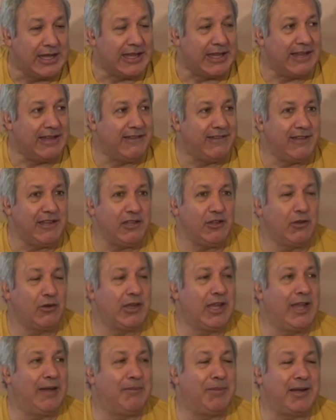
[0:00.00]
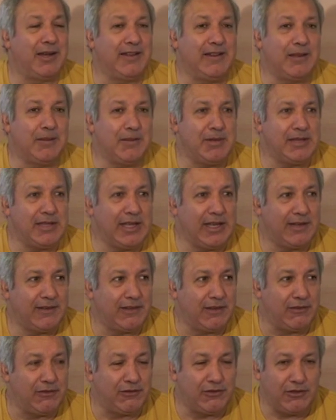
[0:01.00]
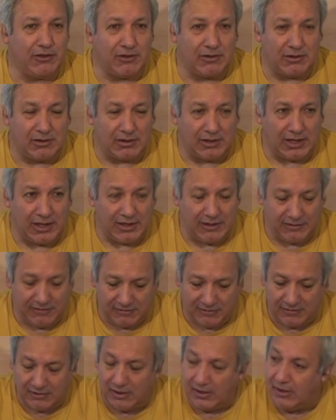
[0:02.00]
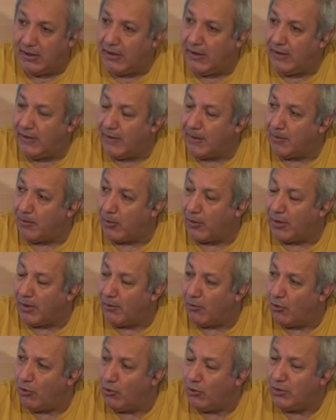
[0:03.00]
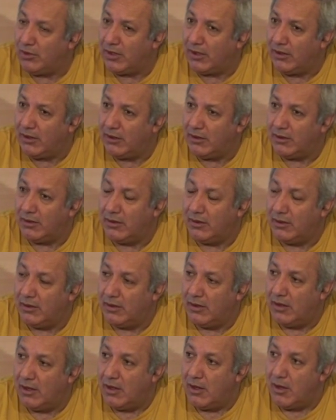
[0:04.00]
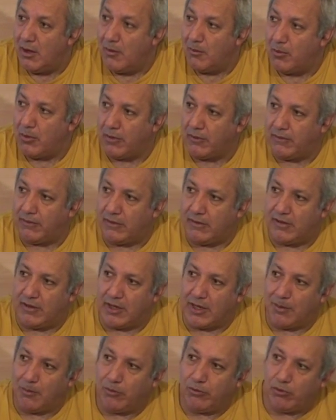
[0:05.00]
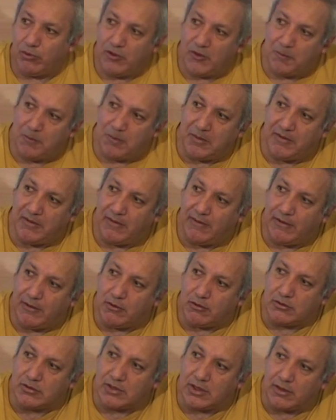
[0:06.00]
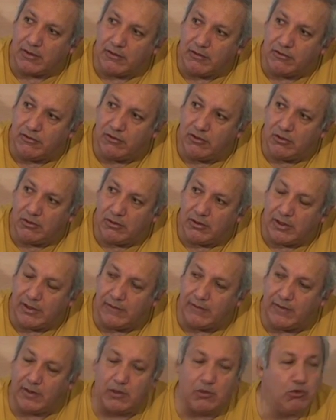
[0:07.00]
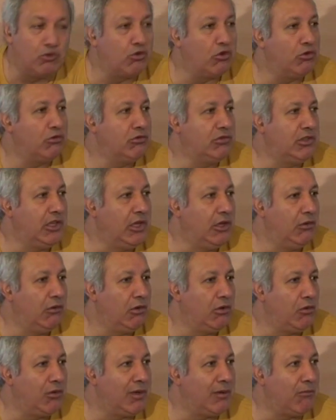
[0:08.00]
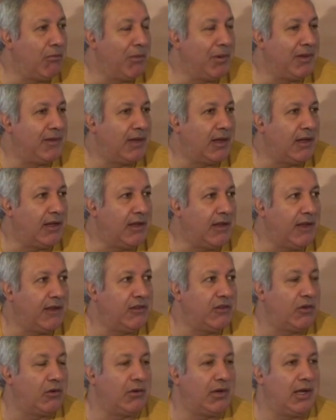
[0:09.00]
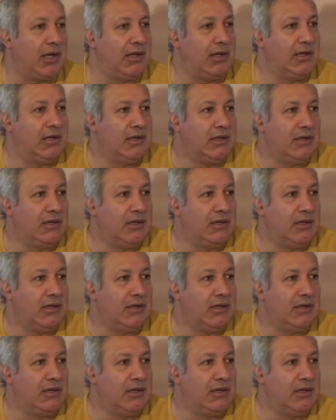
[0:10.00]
Y siendo que aparentemente la atención es dirigida por la voluntad, pues llegamos a una especie de contradicción entre un continuo y una momentanidad, entre una